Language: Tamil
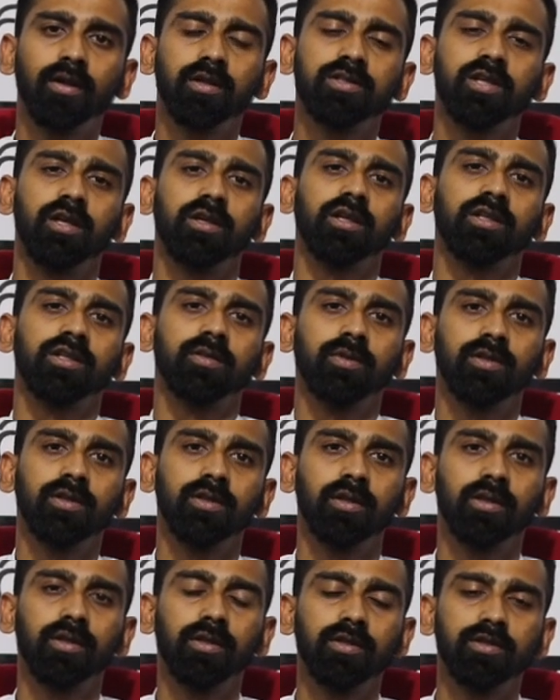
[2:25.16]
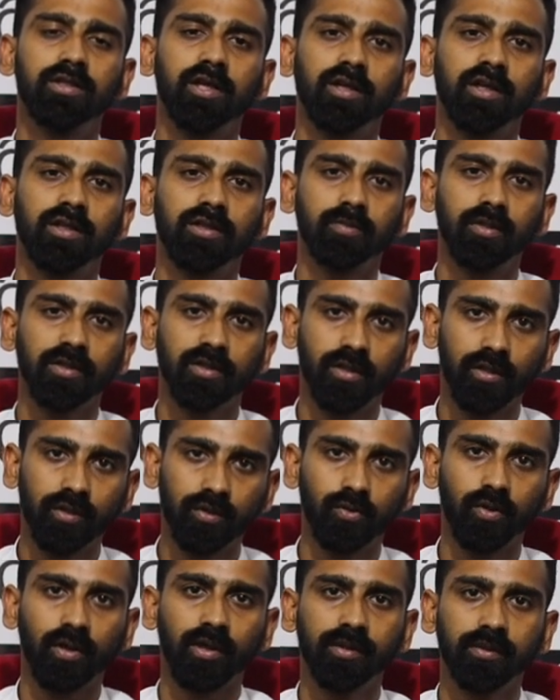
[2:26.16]
ஜனாதிபதியை
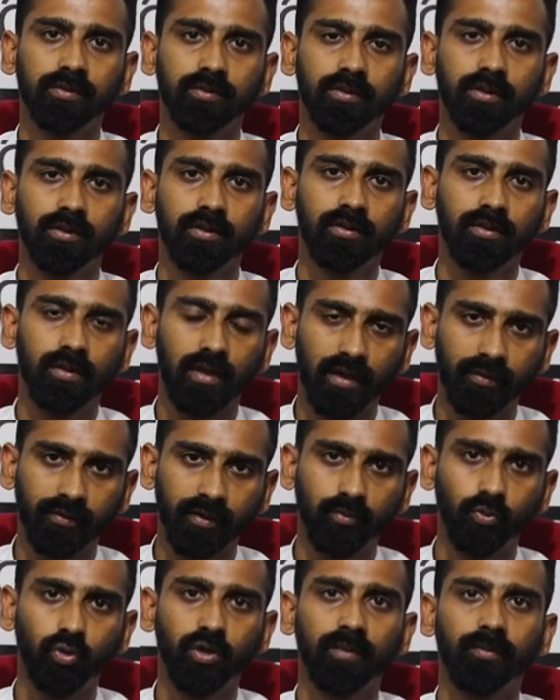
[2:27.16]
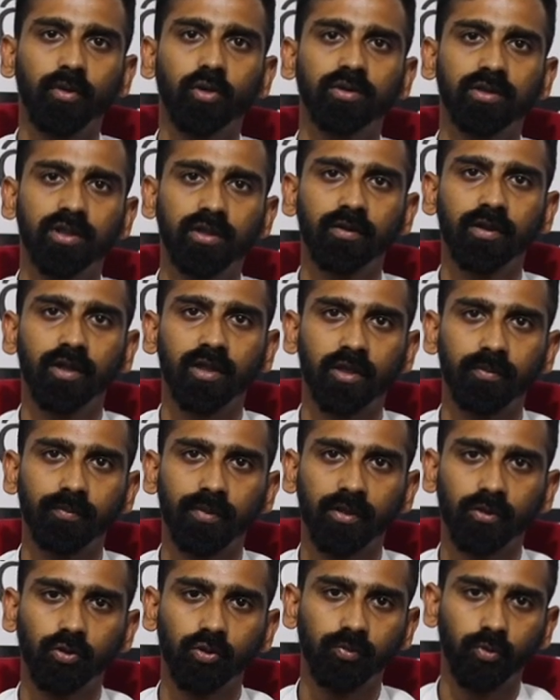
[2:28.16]
ஜனாதிபதியையும் அழைத்து அவர் மூலியமாக ஒரு தீர்வு கட்டாயம்
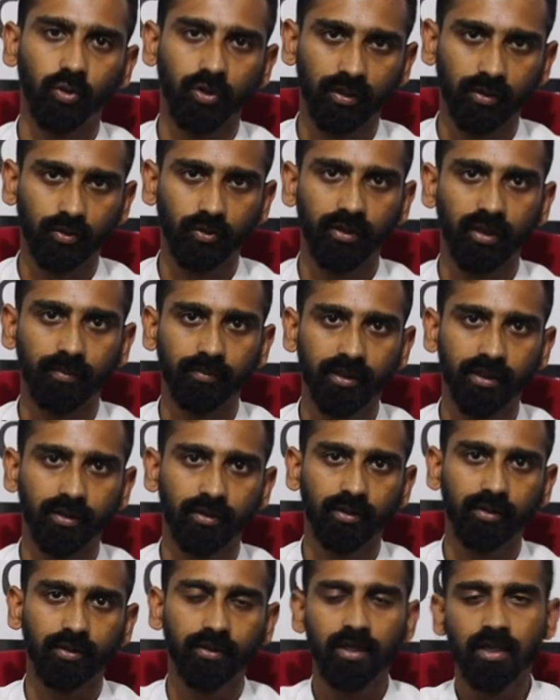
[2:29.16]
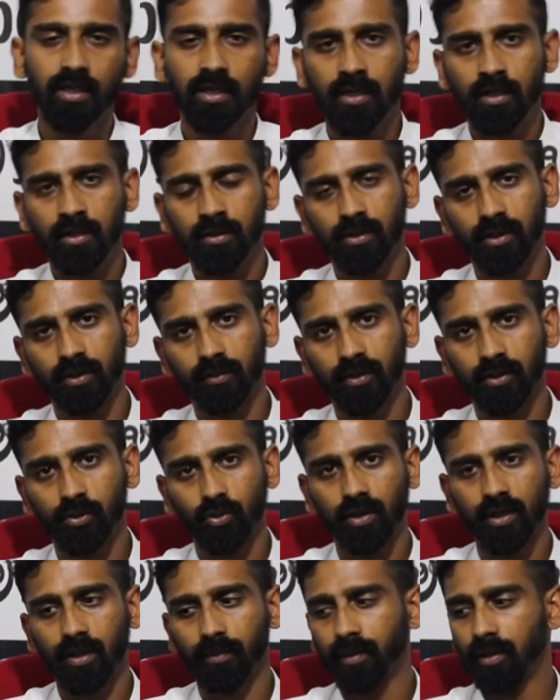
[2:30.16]
பெற்றுக் கொடுப்போம்னு எனக்கு ஒரு நம்பிக்கை இருக்குது அது மட்டும்
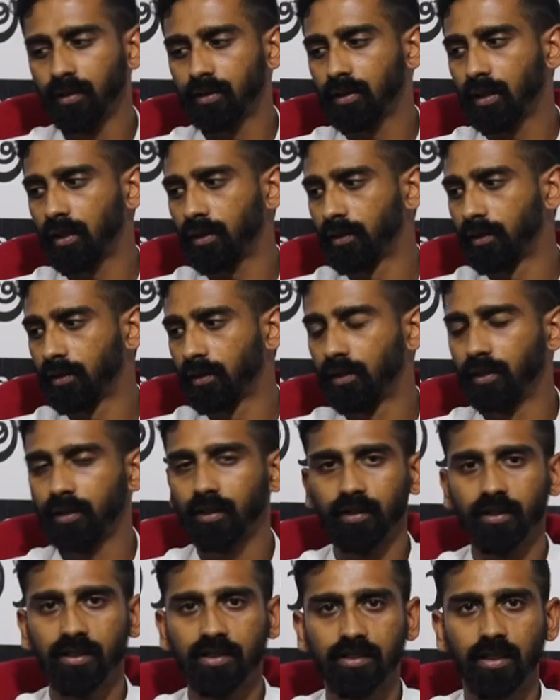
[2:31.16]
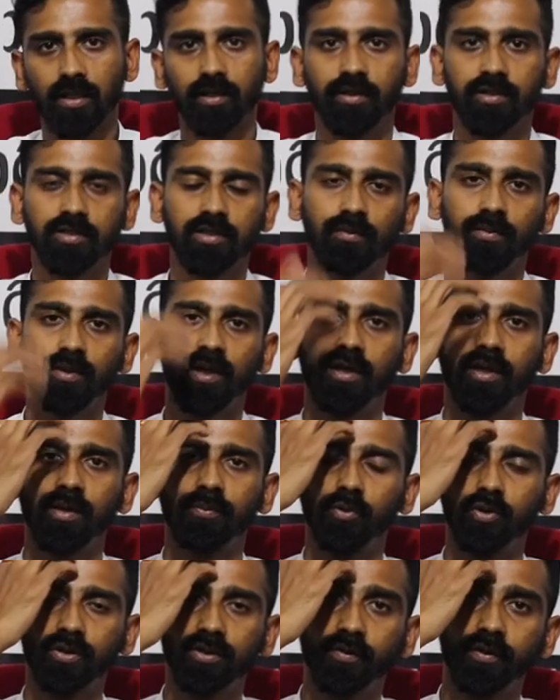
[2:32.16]
இல்லாமல் தலையடியில் இருக்க டீசாலினேஷன் பிளான்ட்டை
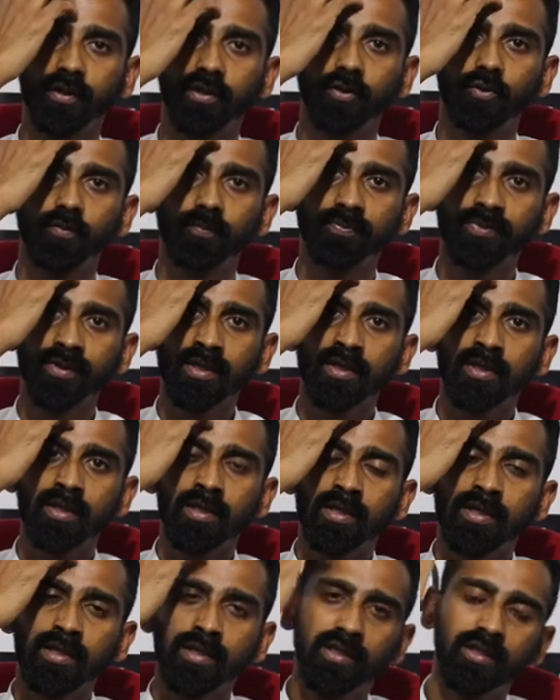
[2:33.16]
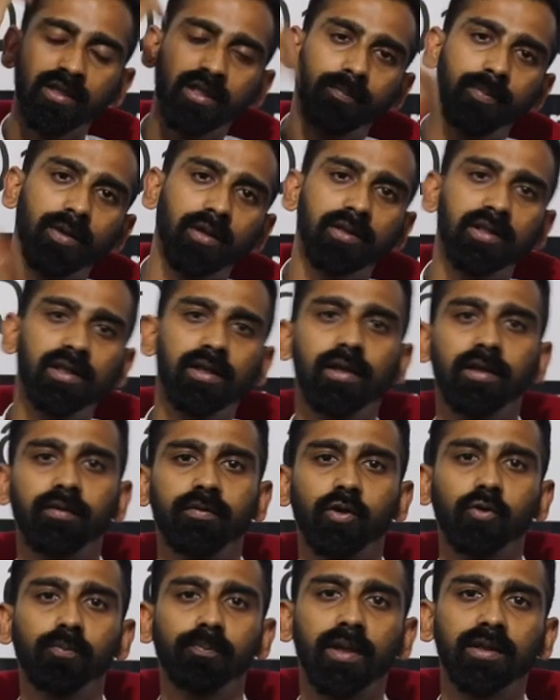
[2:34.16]
பொறுத்த வரைக்கும் இந்த பகுதியில்
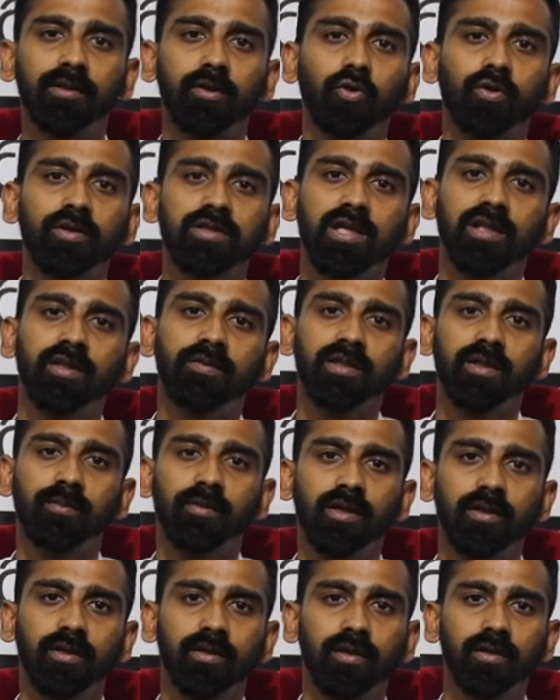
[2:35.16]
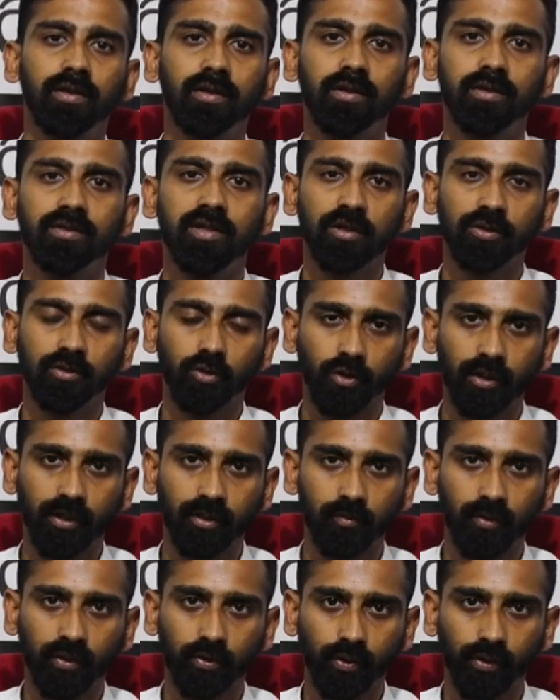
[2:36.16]
வெறும் பதினோரு சதவீதமான
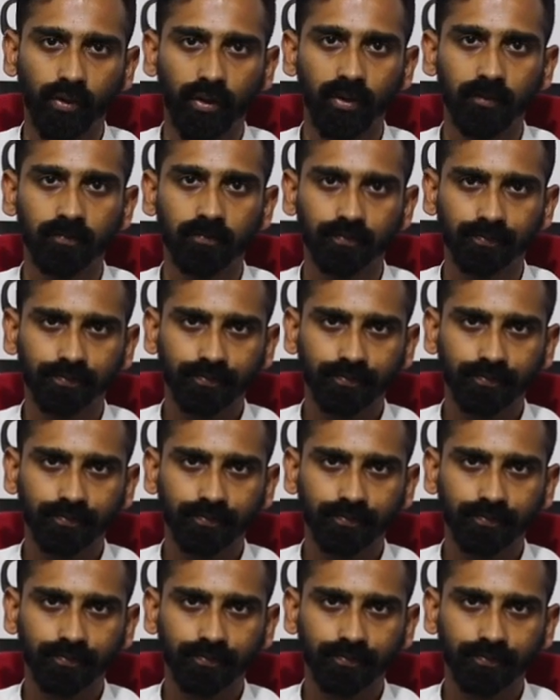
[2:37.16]
ஜனத்தொகைக்கு மட்டும்தான்